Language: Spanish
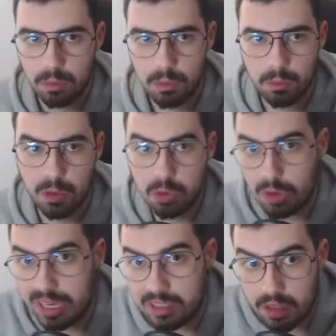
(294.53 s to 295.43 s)
¿Cuánto
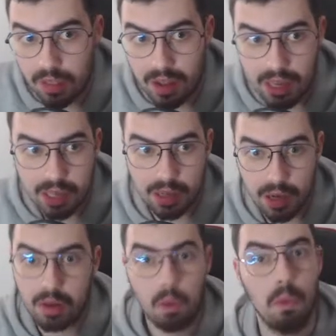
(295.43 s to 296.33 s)
caché te daría
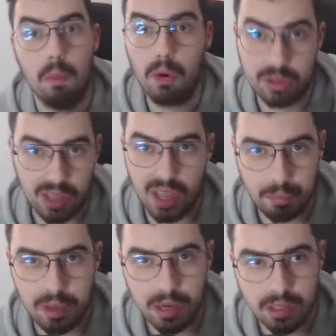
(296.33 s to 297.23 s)
tener un Board
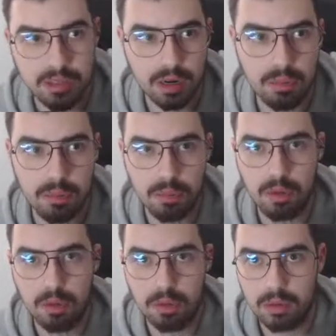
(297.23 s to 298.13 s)
Ape en Instagram?
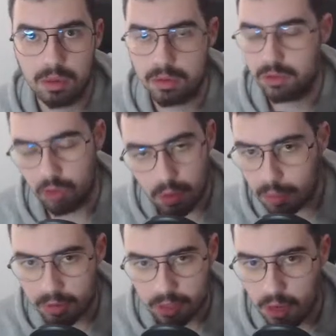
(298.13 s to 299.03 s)
Solo
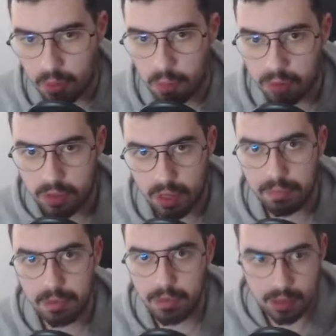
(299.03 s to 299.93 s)
por tener un Board
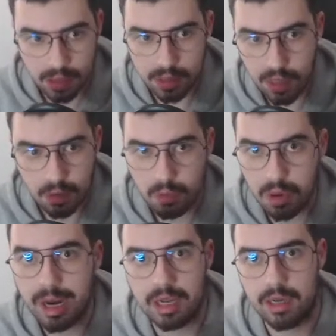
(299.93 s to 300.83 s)
Ape ya tienes
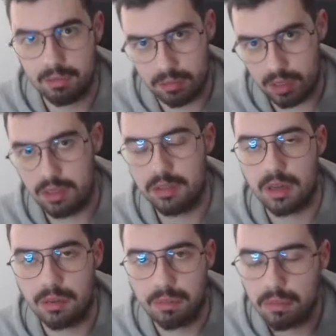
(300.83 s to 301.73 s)
una marca en
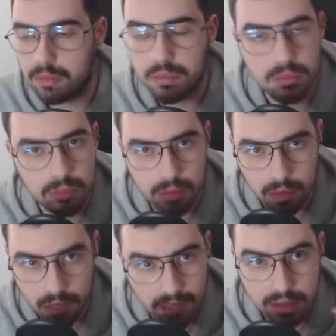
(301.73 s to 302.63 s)
Instagram.
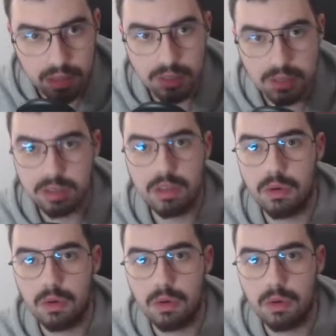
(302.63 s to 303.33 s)
Es así de sencillo.